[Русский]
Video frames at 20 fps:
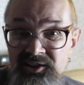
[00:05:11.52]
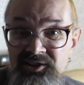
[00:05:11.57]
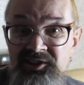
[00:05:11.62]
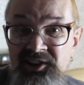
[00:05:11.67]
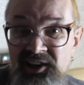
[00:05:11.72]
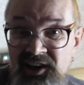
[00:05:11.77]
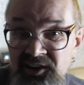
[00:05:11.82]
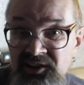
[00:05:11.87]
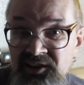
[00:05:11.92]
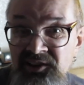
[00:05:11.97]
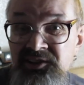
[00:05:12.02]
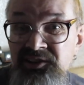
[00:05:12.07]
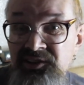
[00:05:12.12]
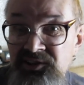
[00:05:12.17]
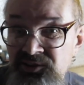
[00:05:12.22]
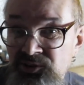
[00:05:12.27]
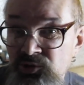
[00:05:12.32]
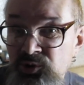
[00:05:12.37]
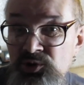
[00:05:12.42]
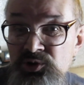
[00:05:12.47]
Трек это
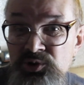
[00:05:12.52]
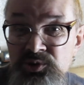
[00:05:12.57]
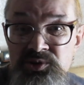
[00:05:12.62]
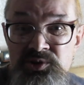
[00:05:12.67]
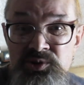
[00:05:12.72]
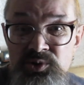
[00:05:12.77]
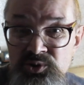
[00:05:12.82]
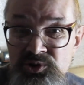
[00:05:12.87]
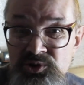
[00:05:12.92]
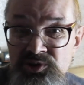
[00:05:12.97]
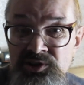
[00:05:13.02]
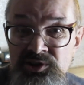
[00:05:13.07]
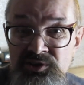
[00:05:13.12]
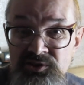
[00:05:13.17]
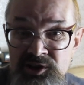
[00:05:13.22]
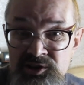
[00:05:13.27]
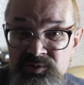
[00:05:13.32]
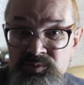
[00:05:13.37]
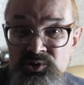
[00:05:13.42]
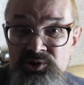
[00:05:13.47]
то, что слушать
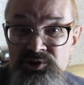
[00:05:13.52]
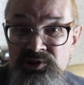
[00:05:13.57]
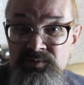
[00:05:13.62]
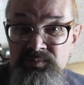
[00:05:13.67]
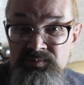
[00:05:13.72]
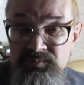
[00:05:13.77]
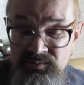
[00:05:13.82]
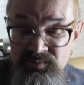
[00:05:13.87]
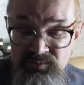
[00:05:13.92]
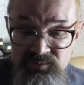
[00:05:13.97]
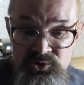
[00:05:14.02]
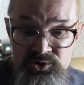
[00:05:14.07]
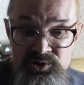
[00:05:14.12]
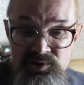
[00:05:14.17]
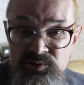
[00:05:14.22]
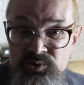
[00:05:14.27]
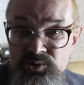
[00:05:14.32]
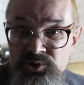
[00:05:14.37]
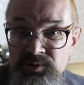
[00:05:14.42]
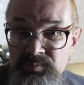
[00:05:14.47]
невозможно. Можно
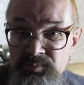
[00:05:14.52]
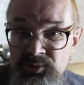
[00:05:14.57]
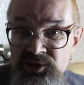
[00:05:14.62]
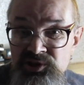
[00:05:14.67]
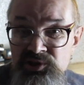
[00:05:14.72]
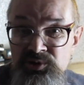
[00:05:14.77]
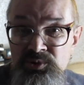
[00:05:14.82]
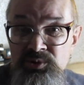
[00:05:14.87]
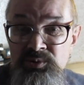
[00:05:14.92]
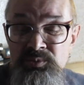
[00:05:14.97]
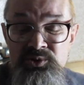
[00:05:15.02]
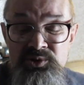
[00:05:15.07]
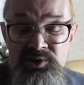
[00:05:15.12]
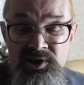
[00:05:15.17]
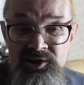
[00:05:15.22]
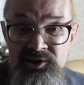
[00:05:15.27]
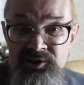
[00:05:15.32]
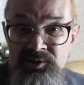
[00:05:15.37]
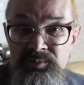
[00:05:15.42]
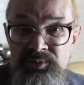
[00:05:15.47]
слушать песню,
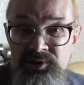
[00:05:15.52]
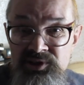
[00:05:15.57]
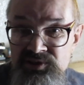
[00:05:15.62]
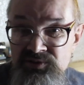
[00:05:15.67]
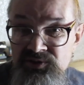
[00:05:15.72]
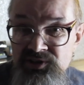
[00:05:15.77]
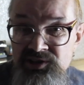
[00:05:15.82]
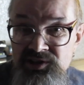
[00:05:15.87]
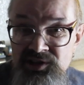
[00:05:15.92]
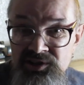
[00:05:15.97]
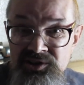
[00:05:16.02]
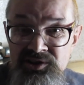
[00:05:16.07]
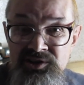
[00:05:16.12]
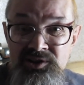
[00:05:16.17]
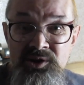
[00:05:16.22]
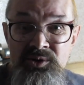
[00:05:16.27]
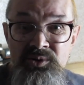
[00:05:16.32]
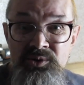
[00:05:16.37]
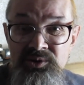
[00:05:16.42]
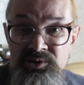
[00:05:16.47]
музыкальное произведение
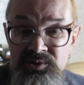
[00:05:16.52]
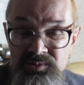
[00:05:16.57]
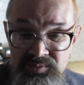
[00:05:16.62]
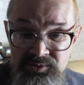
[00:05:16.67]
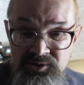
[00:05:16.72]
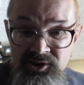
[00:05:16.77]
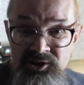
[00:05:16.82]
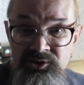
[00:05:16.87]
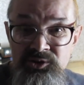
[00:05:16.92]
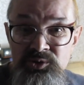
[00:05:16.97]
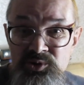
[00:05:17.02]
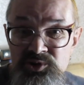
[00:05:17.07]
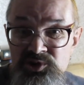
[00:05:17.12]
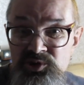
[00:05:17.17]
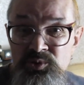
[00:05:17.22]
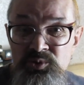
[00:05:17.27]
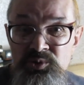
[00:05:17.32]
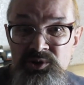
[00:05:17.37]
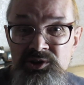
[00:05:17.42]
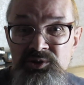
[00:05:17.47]
какое-то, полотно,
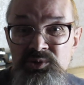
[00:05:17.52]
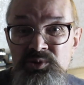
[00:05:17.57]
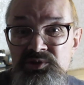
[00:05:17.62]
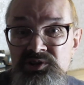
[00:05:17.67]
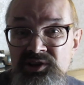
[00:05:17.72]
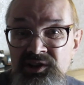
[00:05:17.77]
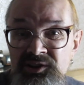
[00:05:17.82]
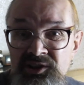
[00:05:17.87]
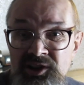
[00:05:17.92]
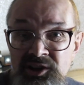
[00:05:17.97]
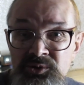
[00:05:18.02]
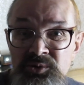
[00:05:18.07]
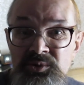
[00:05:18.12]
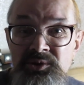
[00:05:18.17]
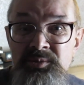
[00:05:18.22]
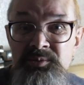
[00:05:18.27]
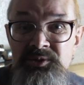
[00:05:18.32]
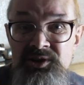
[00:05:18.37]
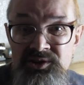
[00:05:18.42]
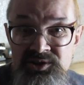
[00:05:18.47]
сюиту, сонату,
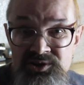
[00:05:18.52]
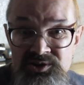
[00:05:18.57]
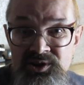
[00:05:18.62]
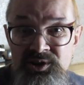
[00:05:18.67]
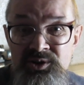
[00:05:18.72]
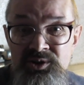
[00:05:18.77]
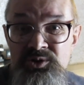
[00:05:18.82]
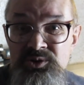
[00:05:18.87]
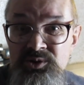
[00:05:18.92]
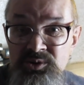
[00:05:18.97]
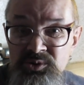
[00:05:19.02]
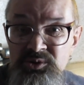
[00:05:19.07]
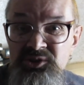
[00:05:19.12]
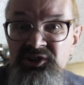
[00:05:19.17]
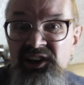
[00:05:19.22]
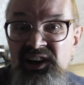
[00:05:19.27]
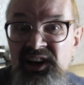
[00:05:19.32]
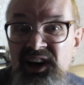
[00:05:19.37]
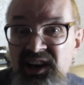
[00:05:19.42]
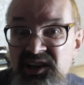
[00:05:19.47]
там, я не знаю, что. Вот
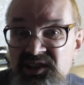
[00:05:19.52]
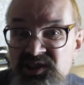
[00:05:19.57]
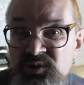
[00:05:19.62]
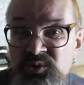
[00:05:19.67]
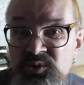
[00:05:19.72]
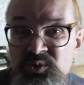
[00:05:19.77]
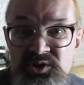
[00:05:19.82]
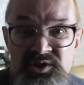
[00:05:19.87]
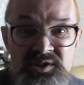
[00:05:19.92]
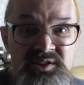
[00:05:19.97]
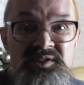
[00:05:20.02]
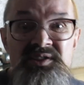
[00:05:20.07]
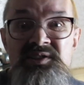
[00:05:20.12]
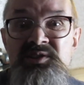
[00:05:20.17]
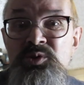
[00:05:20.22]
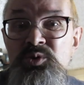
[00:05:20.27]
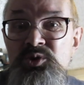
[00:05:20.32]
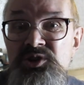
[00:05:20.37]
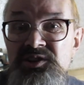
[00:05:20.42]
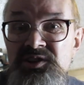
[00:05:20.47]
трек слушать.
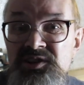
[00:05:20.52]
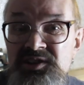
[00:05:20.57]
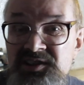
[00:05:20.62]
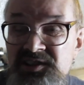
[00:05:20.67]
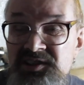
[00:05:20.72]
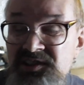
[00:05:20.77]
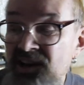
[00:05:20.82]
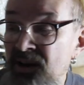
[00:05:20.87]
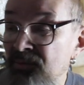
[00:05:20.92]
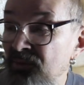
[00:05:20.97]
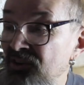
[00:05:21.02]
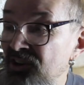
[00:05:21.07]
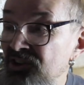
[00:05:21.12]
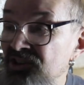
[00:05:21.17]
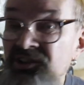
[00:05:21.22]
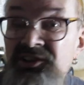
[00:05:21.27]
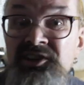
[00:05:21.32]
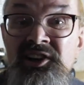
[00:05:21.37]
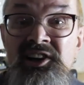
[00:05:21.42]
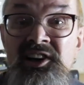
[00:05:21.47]
Слушайте сами
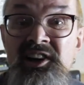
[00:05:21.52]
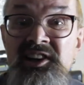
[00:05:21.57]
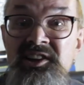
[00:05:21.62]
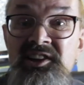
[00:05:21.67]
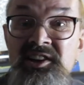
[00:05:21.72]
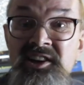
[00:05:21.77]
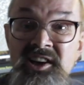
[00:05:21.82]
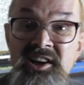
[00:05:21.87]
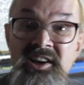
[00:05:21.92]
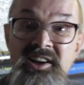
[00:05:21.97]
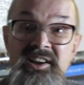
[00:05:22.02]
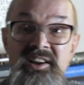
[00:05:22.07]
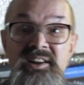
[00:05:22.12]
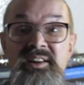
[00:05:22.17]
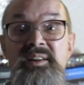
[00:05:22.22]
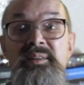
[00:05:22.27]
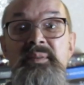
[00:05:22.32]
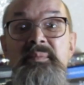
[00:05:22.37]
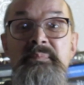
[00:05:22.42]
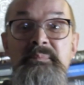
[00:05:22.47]
ваши треки.
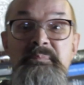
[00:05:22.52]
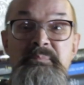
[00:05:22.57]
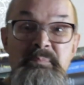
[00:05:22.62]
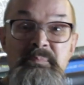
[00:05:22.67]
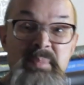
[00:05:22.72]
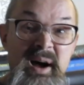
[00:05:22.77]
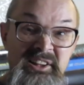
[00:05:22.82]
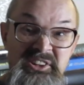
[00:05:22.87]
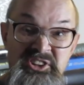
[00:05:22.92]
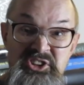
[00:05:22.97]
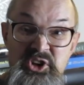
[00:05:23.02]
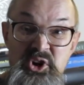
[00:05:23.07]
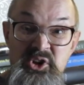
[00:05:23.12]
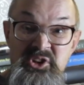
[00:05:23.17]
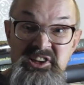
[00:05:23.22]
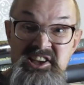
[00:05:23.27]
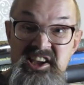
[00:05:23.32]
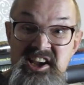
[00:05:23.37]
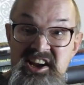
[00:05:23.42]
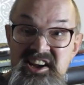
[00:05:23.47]

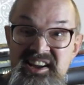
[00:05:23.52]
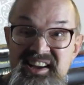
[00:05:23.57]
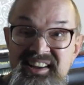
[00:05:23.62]
Подонки!